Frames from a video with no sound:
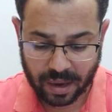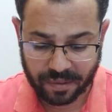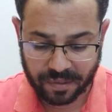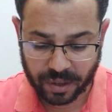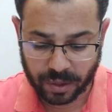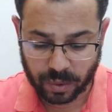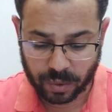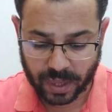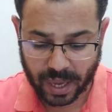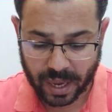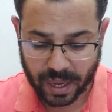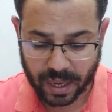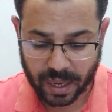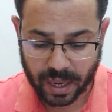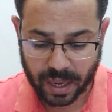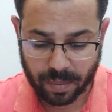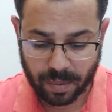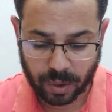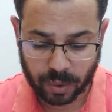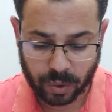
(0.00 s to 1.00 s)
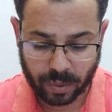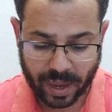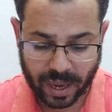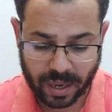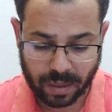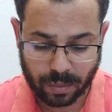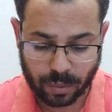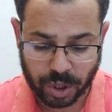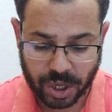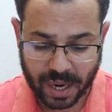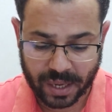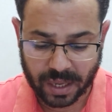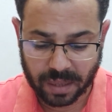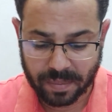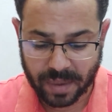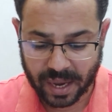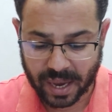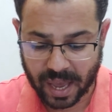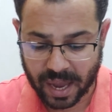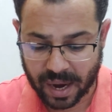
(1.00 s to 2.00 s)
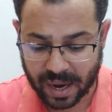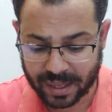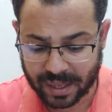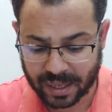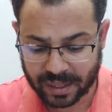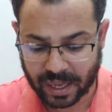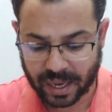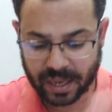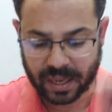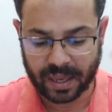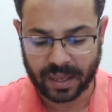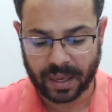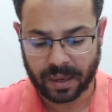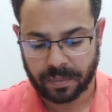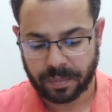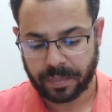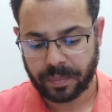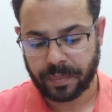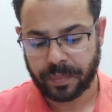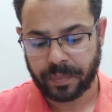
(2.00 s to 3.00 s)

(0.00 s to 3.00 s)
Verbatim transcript: الفيديو ده اللي هي مكتوب عليه مشاهدات مجانا اضغط عليه كده